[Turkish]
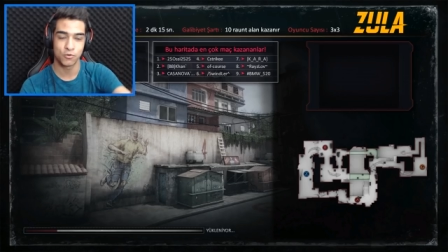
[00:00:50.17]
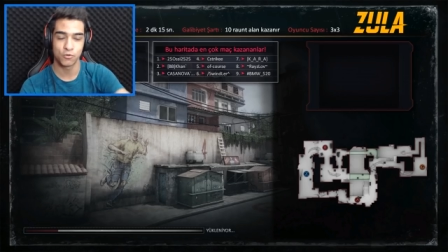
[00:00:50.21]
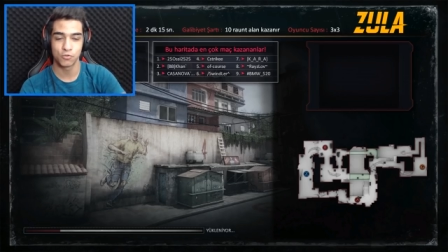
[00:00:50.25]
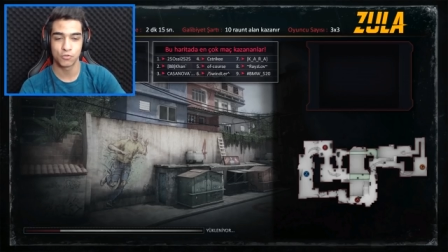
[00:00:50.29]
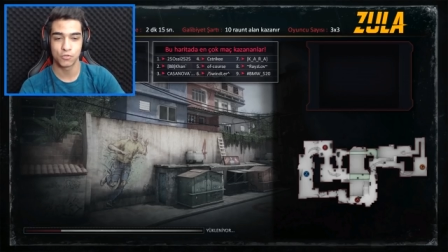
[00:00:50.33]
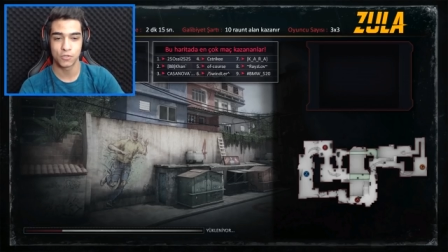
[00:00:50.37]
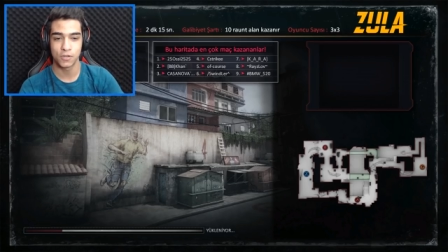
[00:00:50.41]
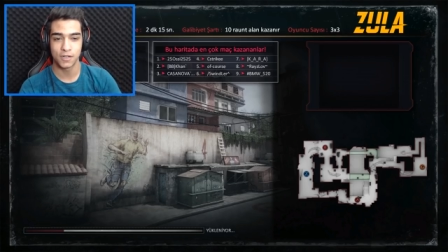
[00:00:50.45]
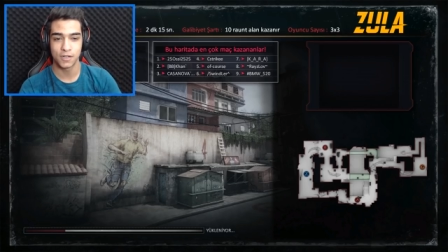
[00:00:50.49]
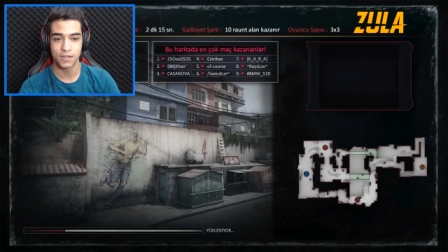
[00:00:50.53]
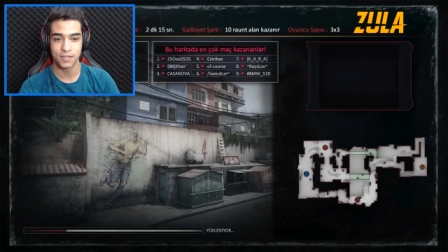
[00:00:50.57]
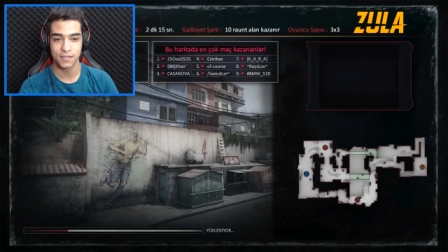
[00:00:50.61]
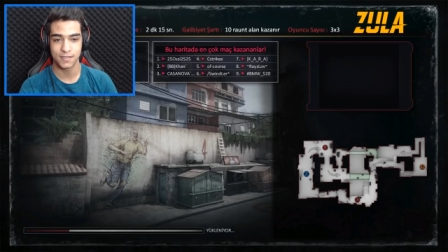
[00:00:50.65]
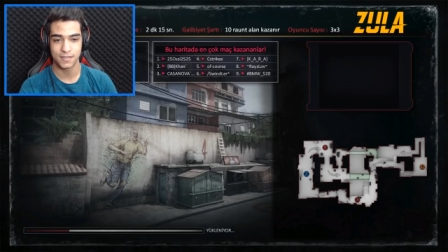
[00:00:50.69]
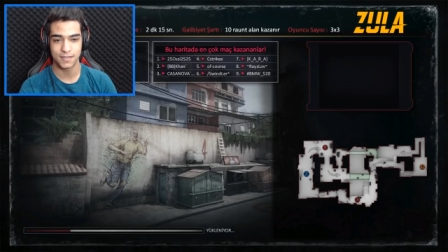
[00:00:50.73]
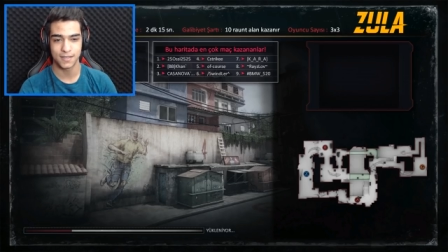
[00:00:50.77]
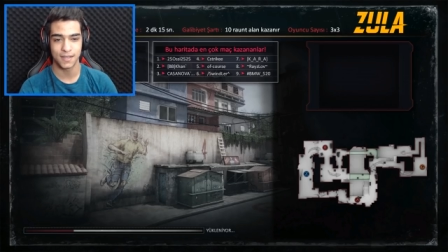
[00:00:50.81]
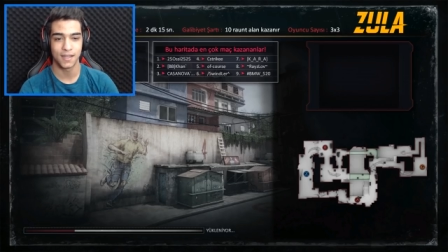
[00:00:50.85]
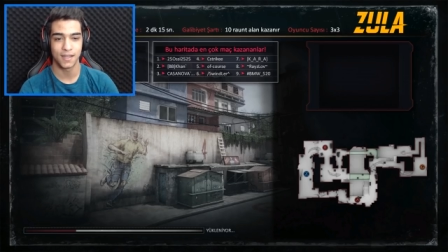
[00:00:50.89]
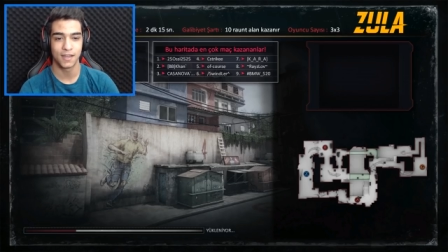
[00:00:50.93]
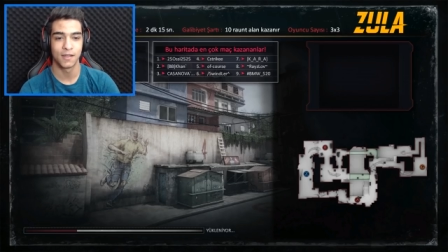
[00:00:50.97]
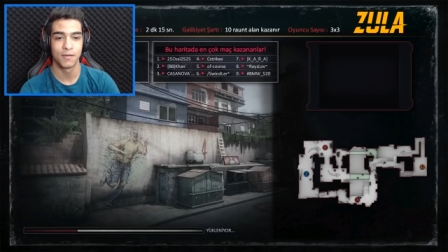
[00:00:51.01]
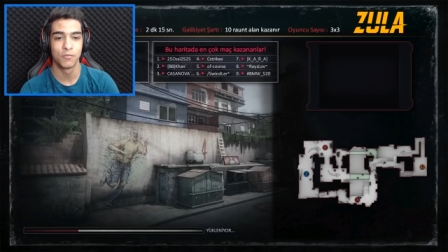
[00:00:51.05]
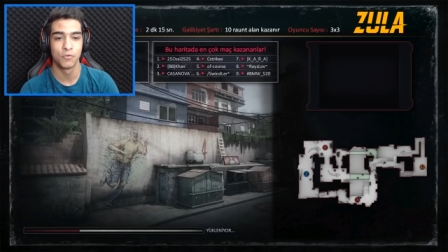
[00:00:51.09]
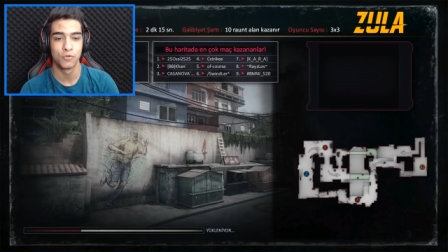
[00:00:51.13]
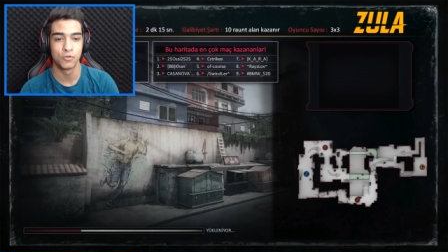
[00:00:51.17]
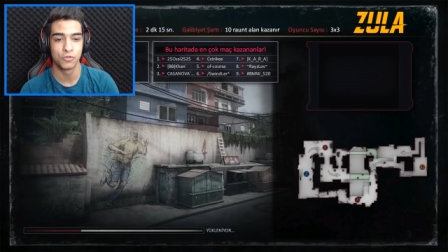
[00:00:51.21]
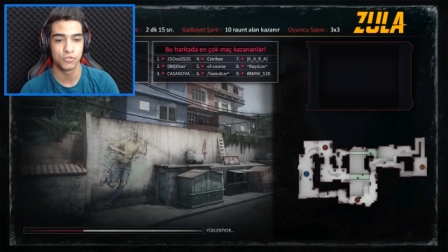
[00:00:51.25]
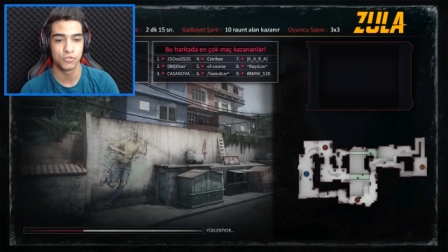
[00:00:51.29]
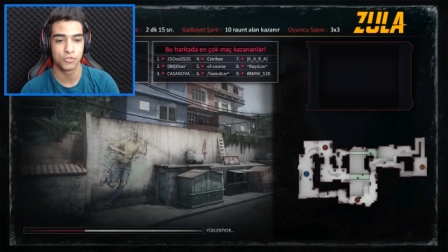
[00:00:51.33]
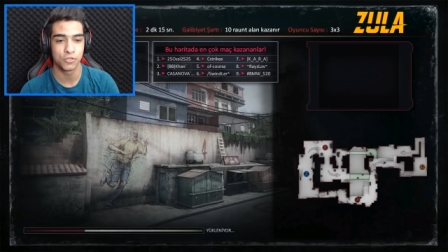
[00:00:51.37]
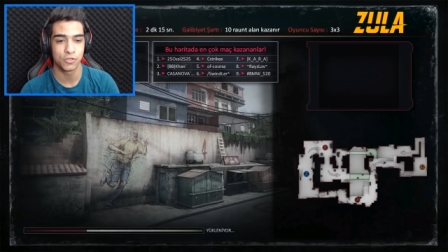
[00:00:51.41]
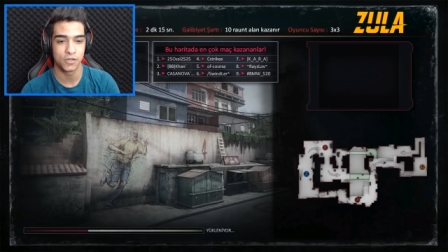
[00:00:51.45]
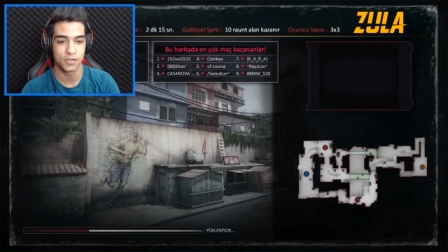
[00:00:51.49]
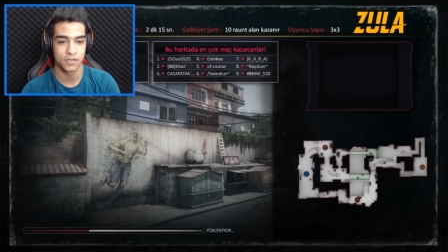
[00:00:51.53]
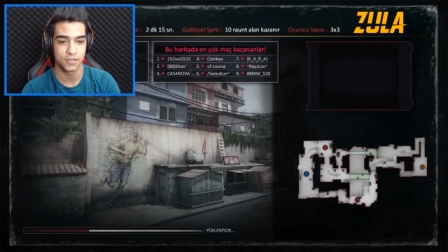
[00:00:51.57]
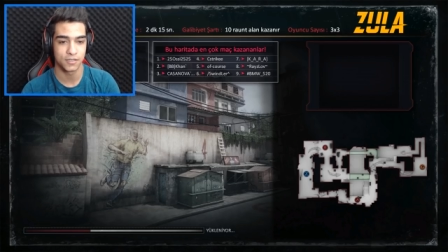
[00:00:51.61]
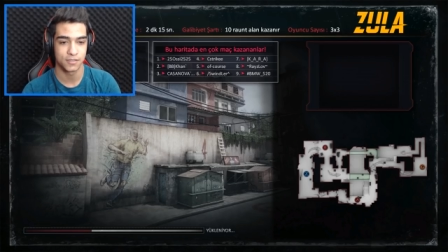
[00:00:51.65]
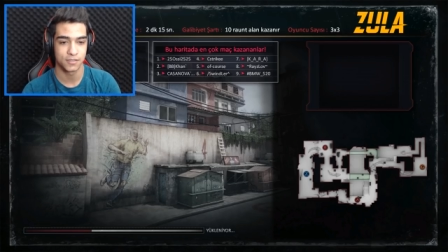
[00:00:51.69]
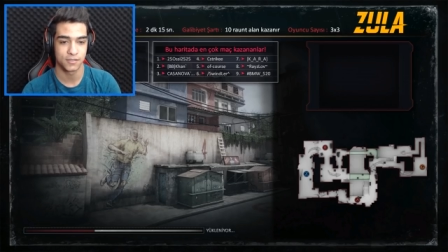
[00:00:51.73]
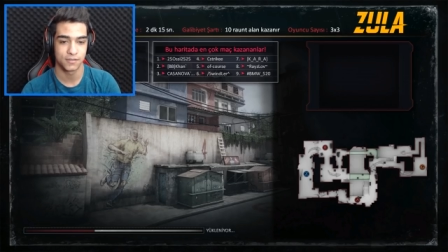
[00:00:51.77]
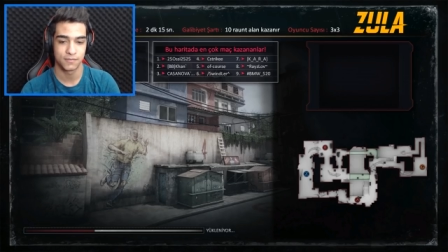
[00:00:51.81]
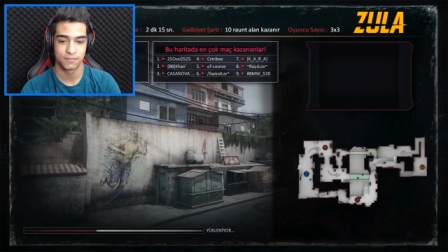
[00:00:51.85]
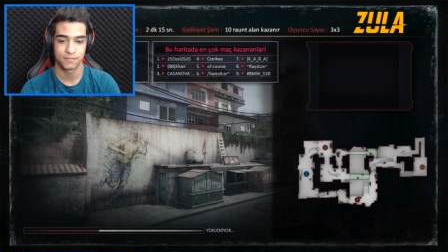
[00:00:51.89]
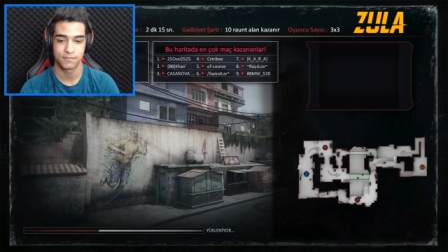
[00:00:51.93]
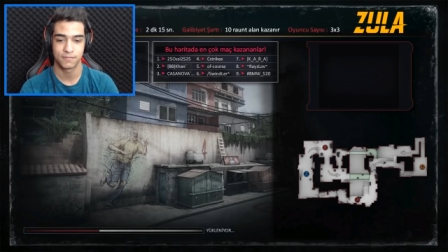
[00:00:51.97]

oyuncular da sağlam oyuncular.